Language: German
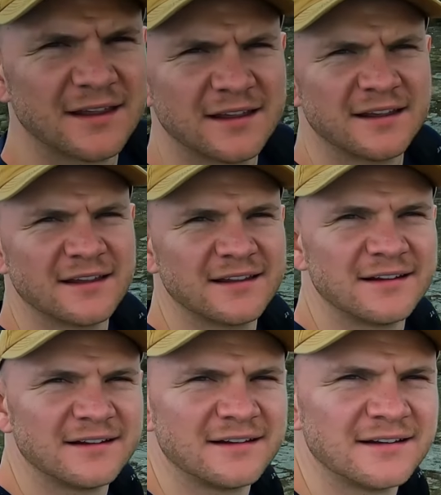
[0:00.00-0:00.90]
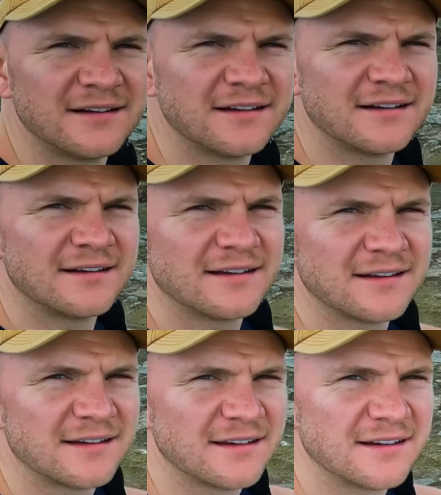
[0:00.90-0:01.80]
Und da habe ich euch ja hier
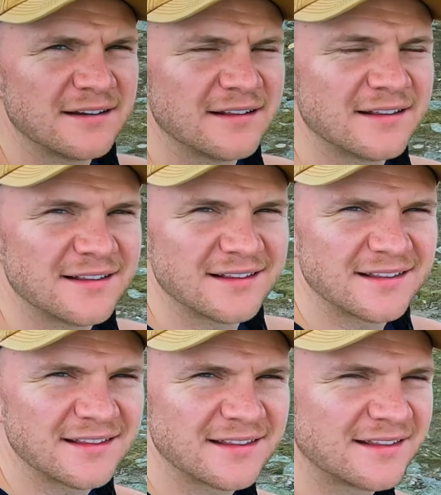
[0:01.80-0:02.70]
quasi das höchste